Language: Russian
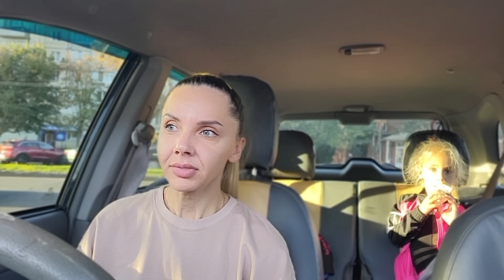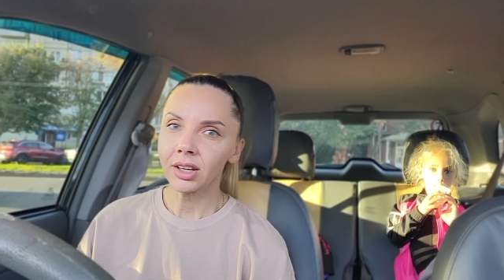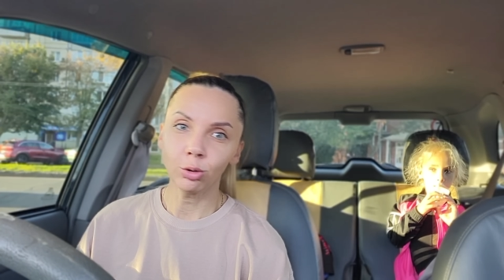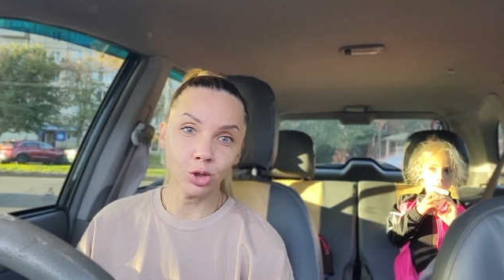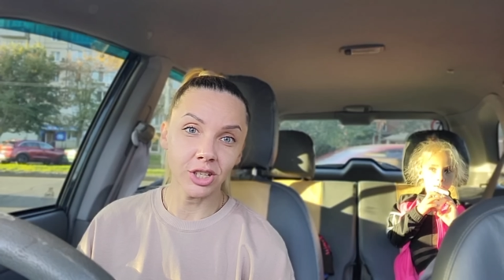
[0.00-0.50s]

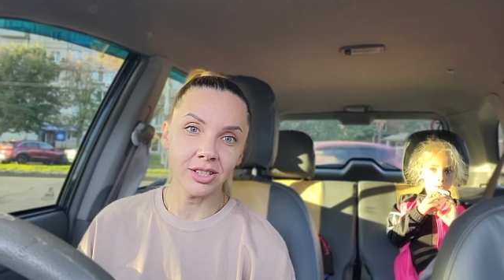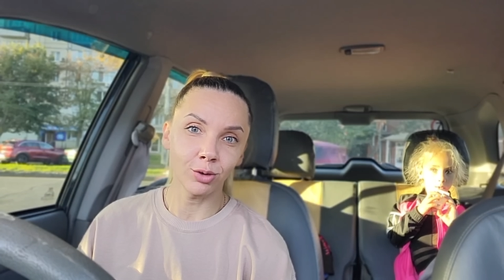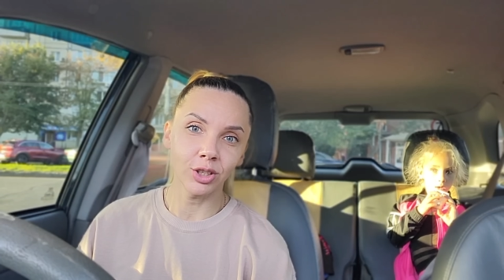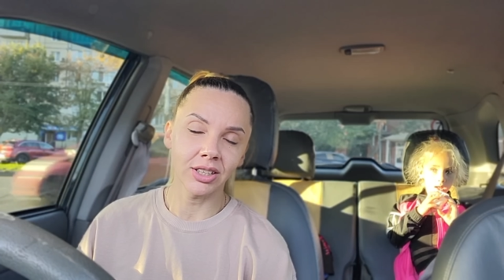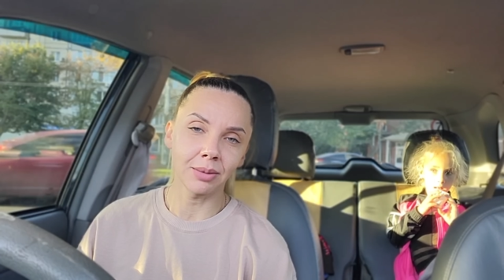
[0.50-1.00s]
уже
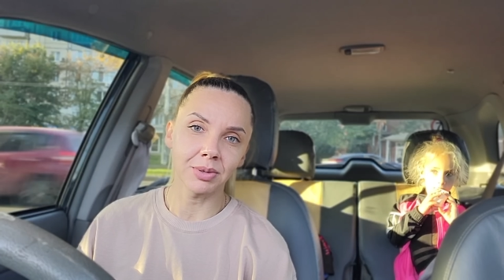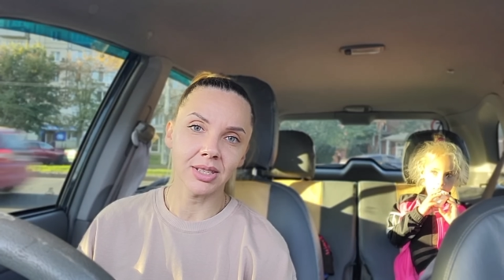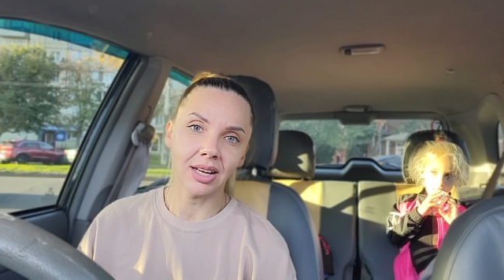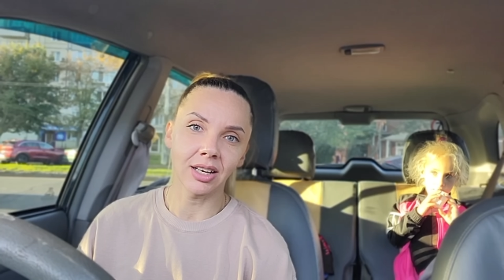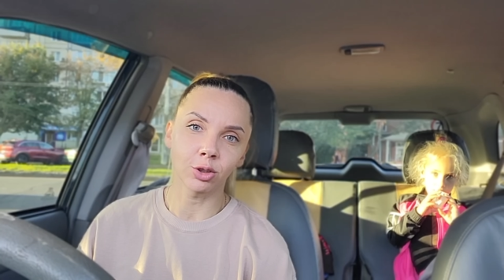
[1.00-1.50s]
сегодня
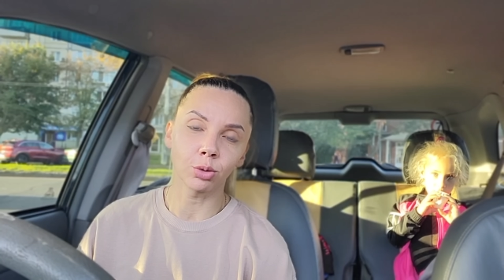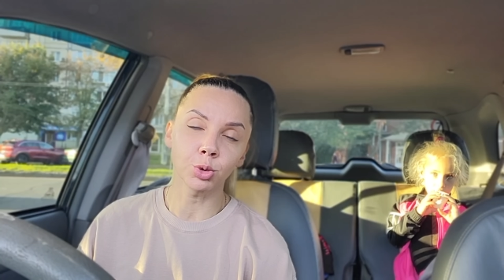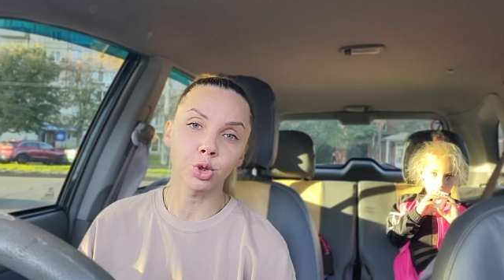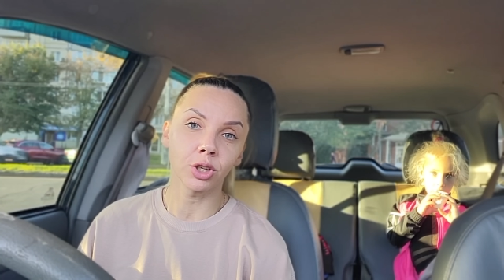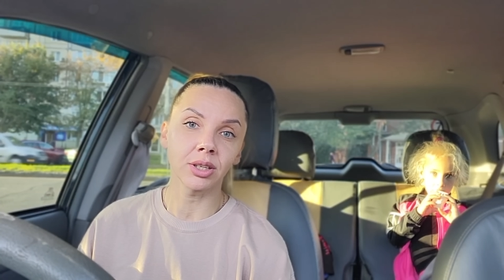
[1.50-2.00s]
написали о том,
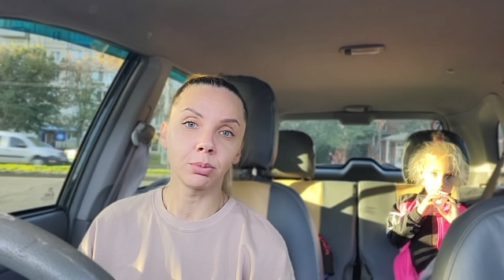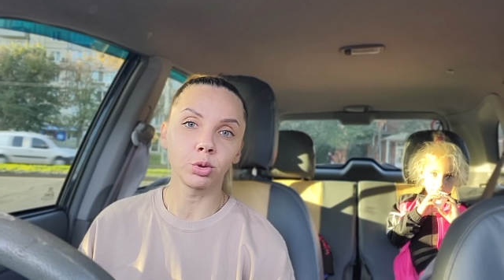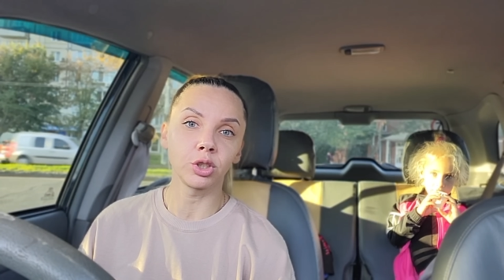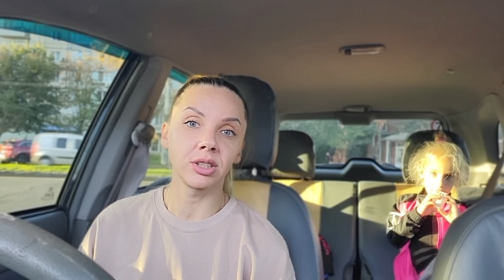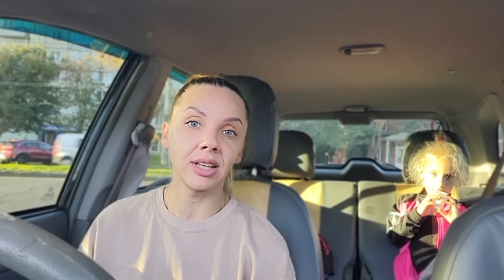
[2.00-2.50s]
что это
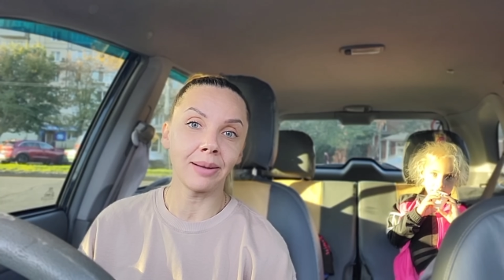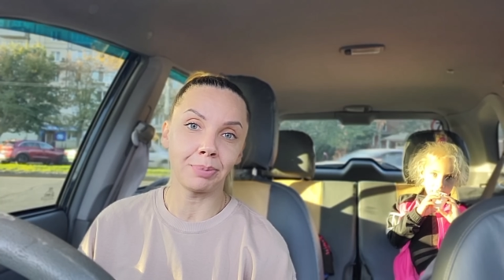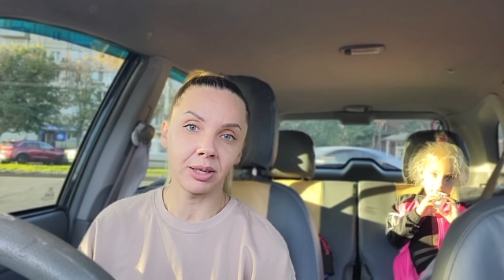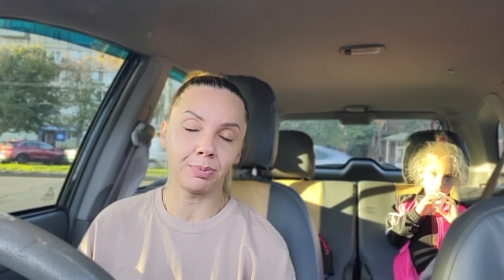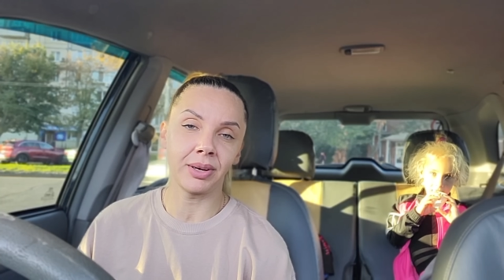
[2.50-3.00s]
будет для
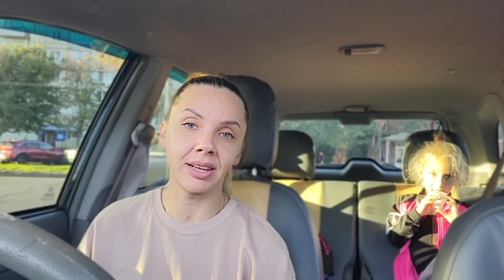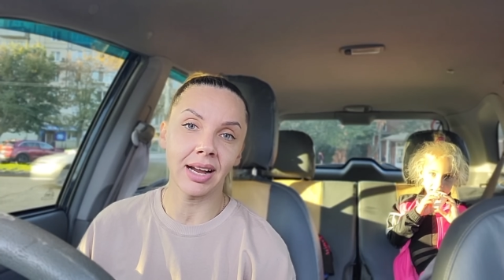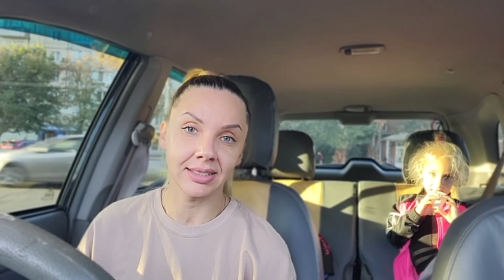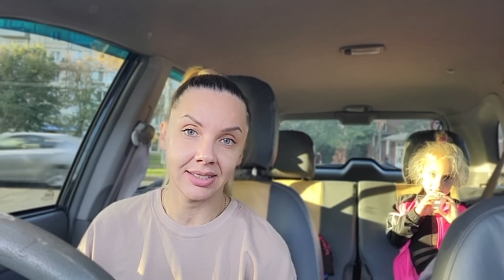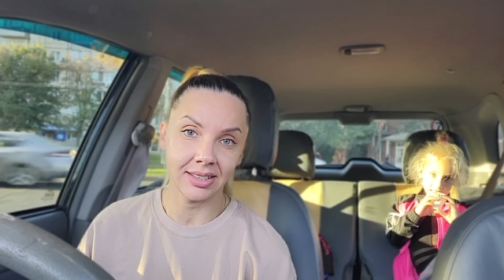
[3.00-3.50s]

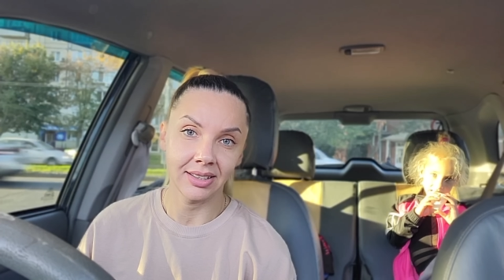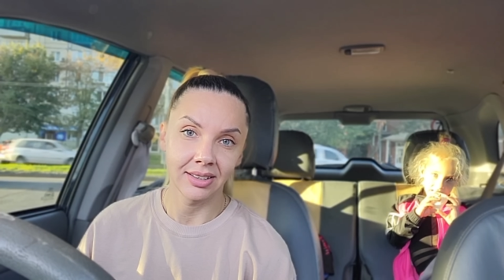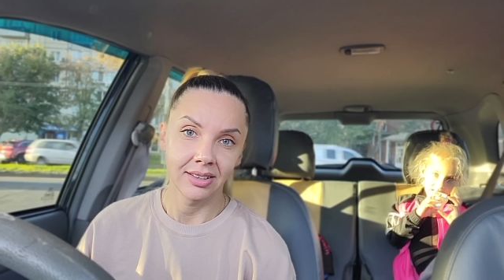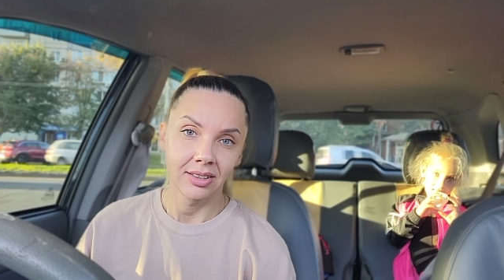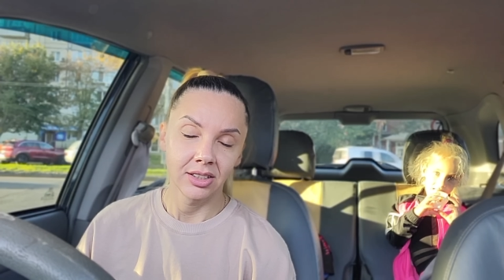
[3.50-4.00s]
предприятий
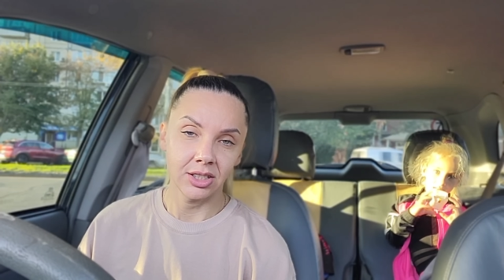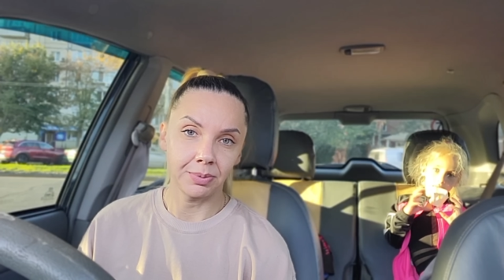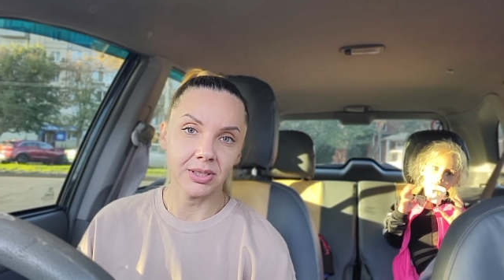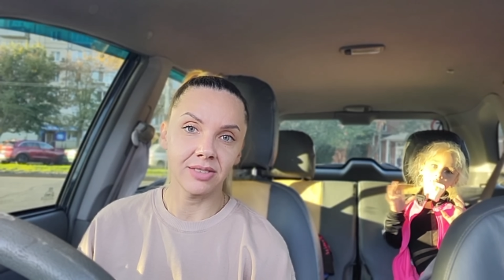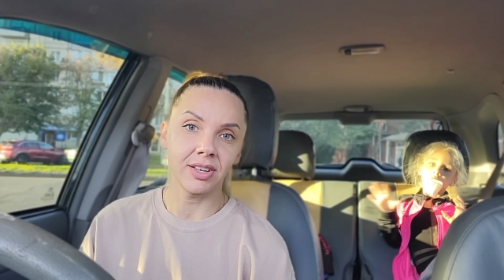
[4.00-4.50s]

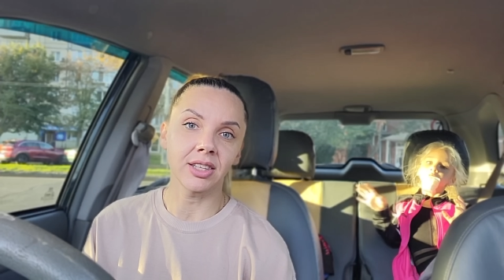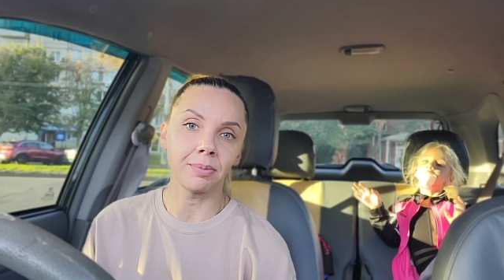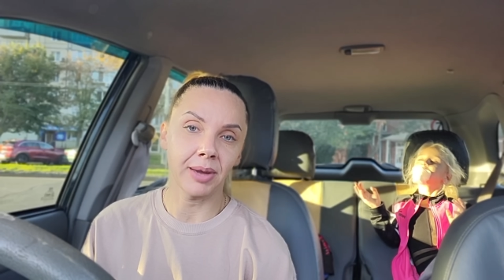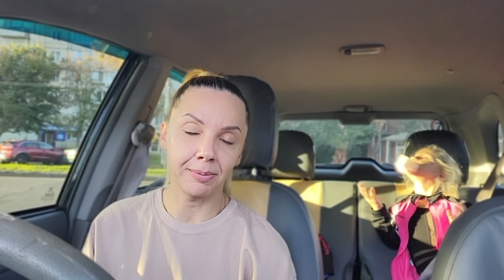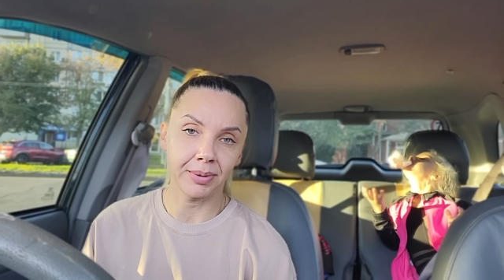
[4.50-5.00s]
типа свет
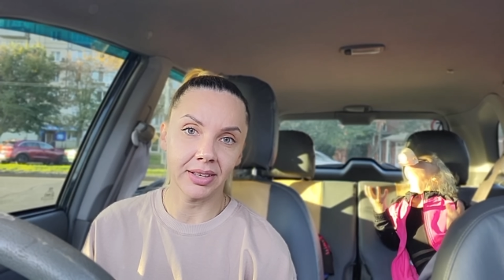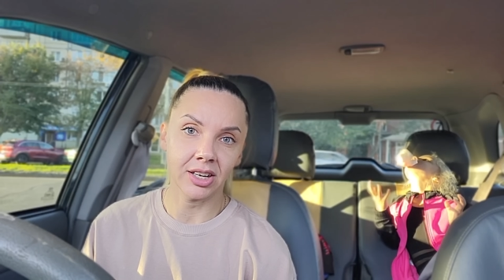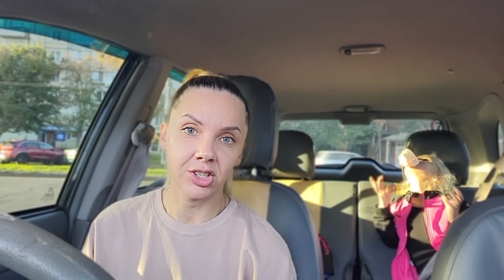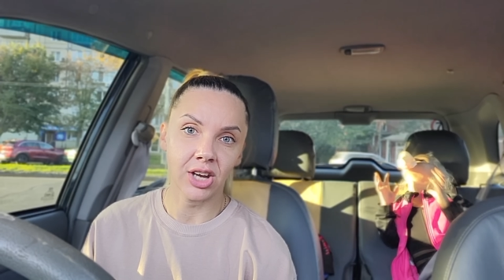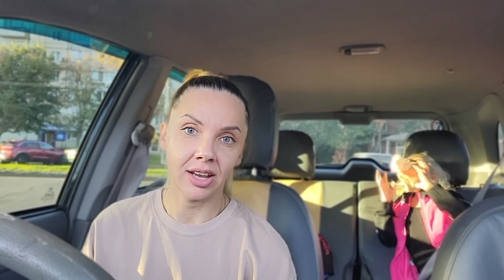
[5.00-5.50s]
опять
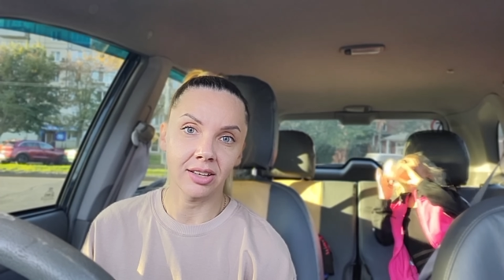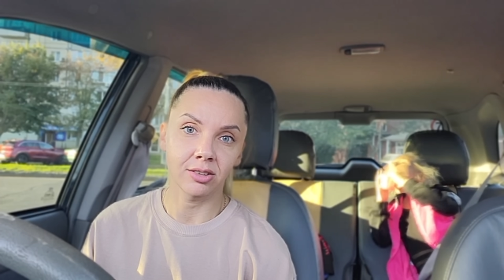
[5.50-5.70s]
подорожает.